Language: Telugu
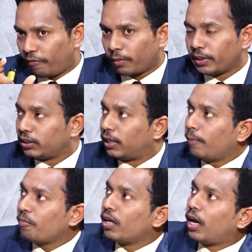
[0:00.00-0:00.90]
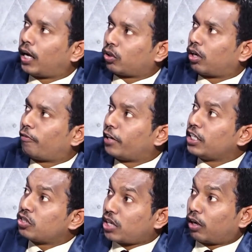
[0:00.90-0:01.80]
ఎఫర్మేషన్ అండి అతను ఒక
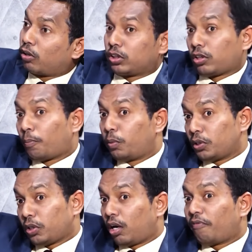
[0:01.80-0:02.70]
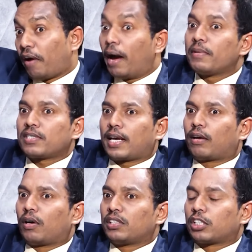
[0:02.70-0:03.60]
ఫ్రెంచ్ సైకాలజిస్ట్ అప్పుడు చాలా ఫేమస్
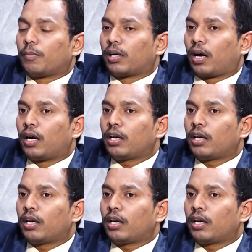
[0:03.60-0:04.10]
సైకాలజిస్ట్ అనమాట